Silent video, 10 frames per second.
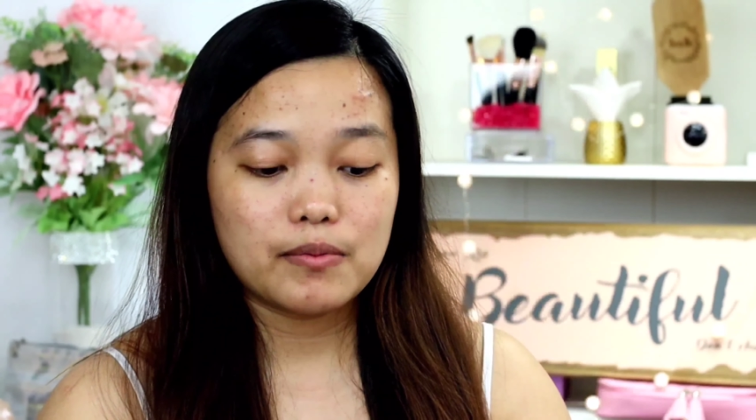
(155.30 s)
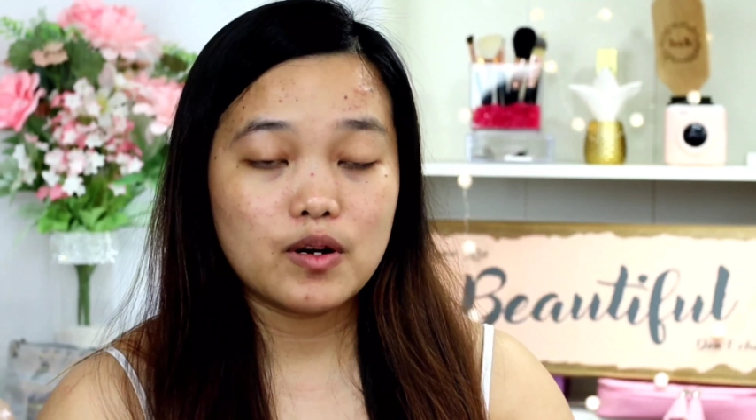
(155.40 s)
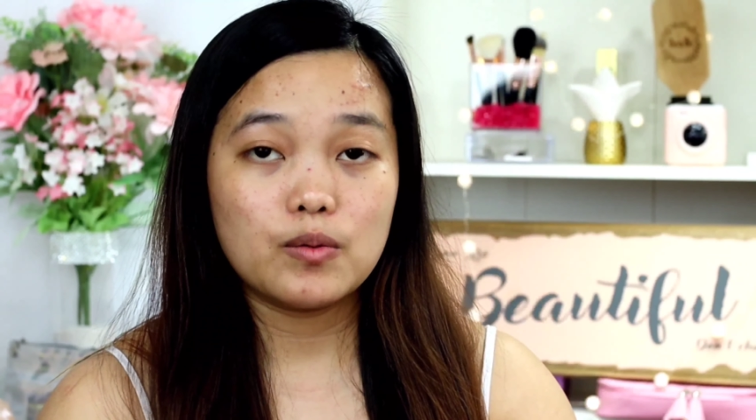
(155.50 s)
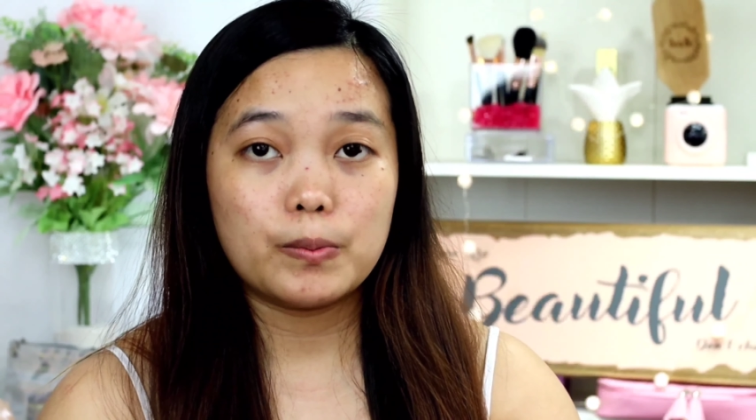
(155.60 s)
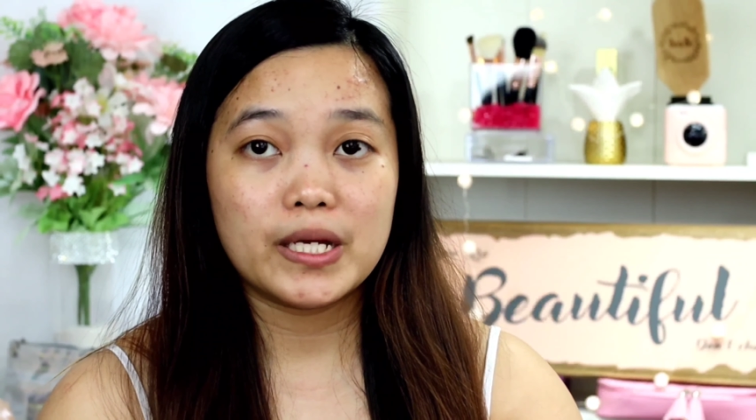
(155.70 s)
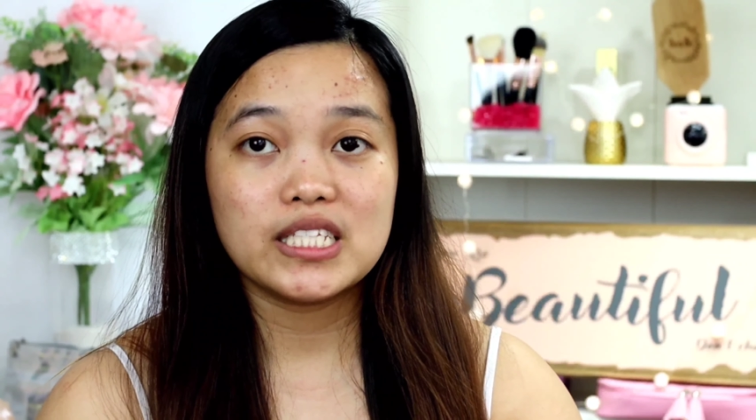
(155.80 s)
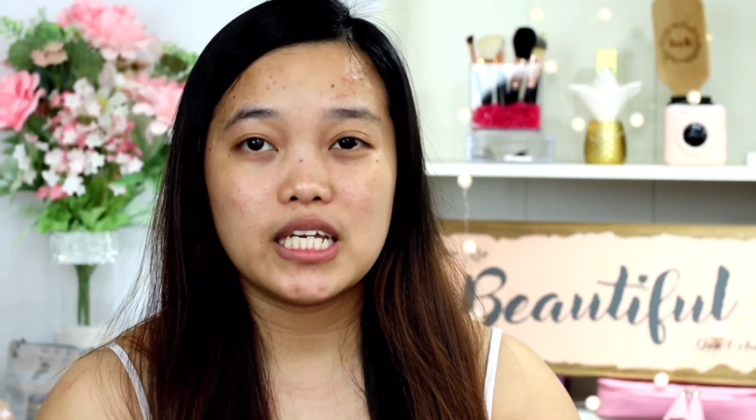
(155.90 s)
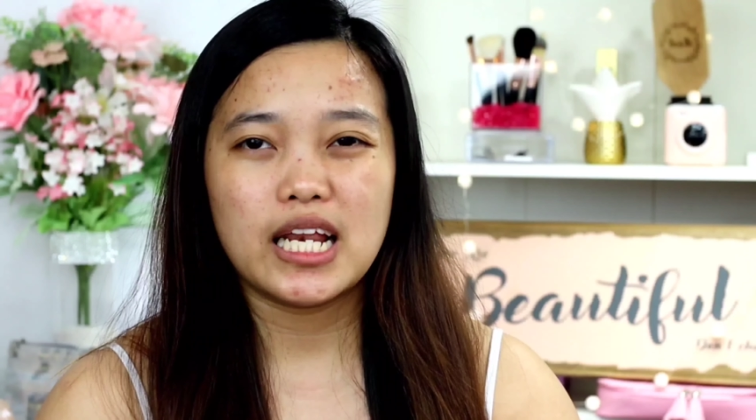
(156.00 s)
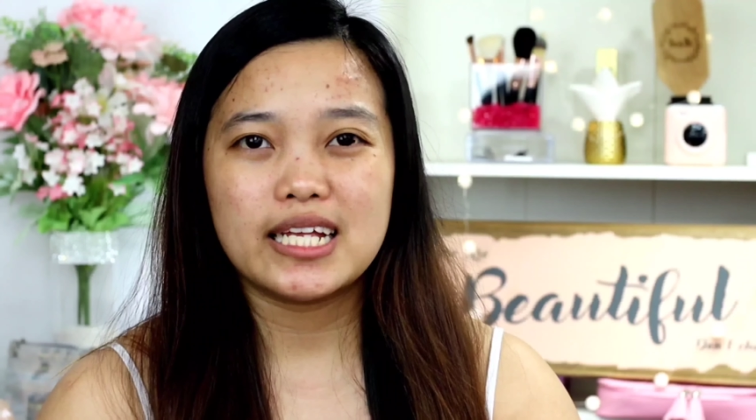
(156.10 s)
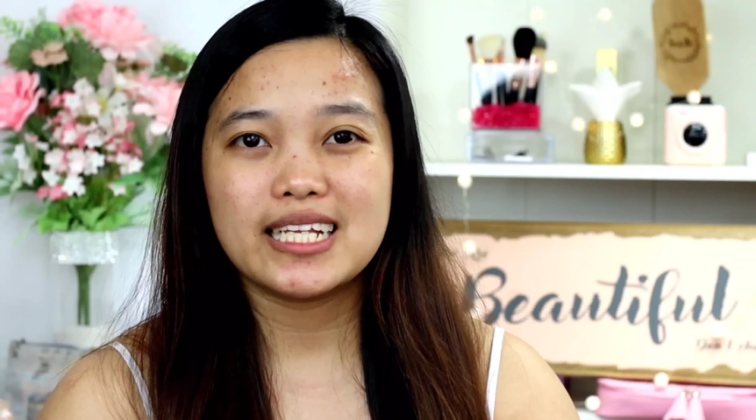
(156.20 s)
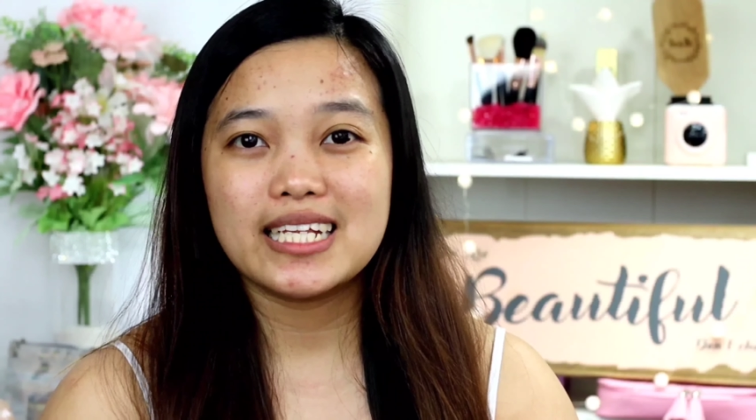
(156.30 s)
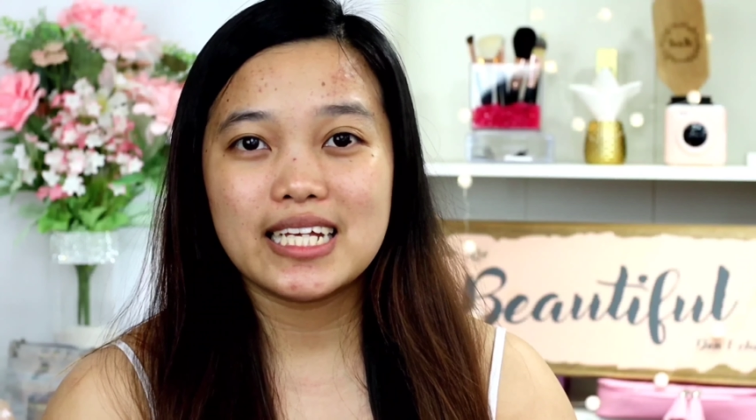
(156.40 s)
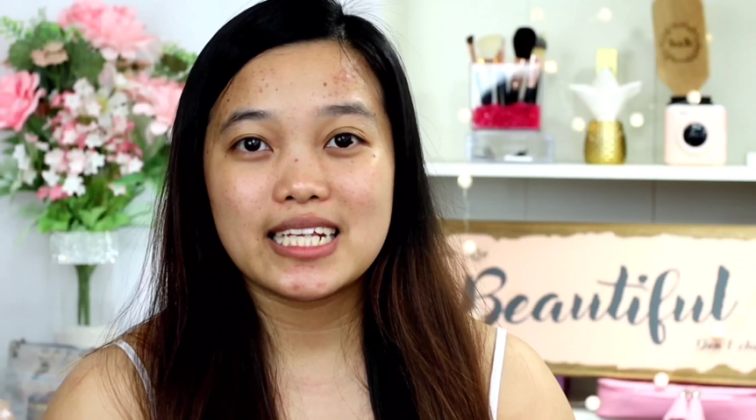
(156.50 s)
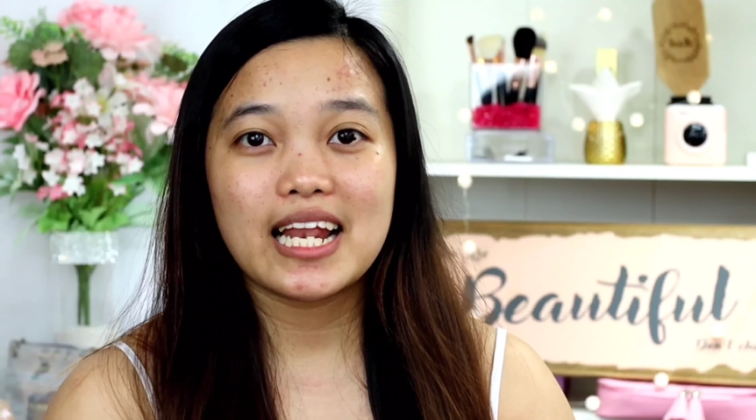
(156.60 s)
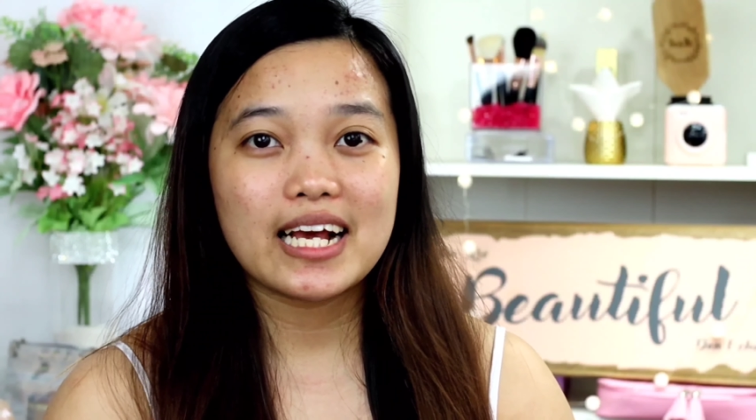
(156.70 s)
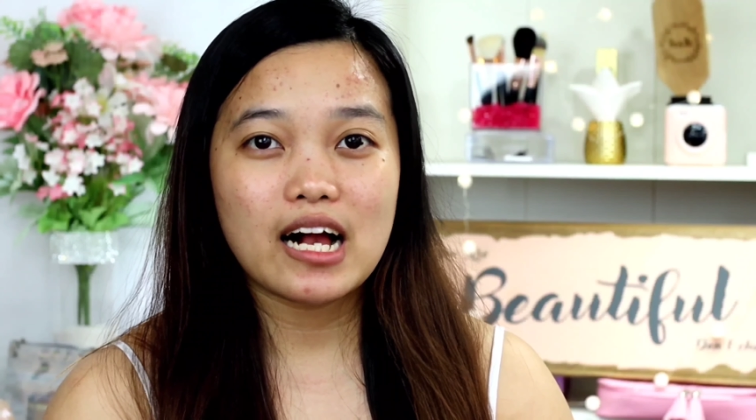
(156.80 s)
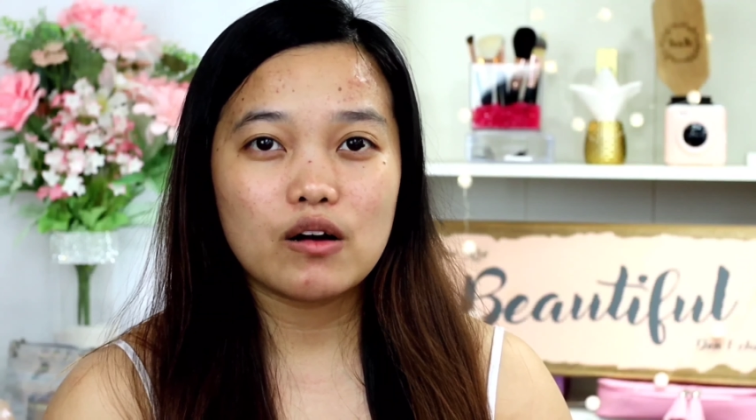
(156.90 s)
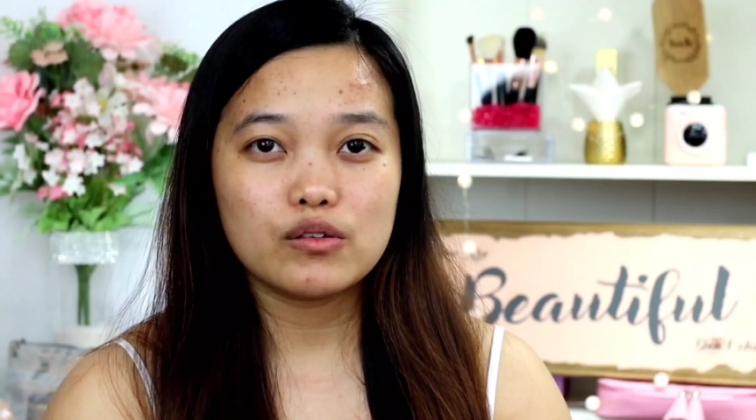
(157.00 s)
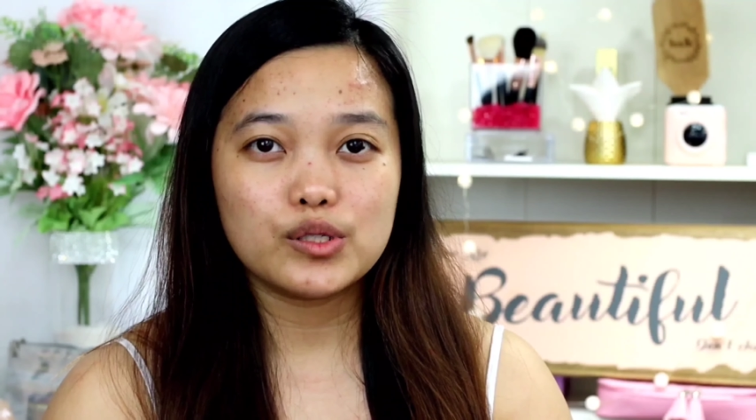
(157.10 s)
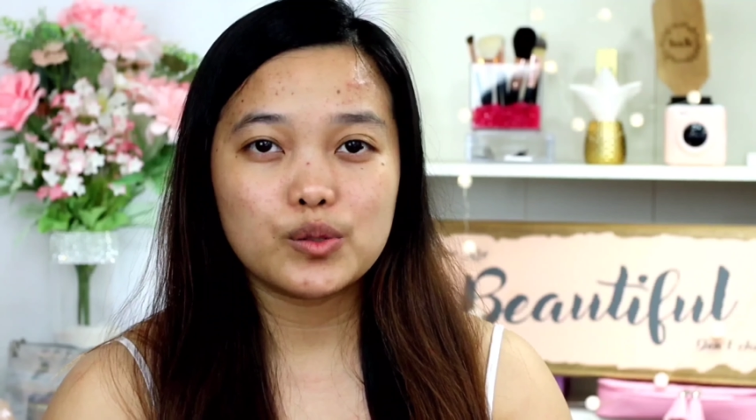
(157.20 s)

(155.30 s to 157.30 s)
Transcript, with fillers: eyebrow pencil and hindi talaga ako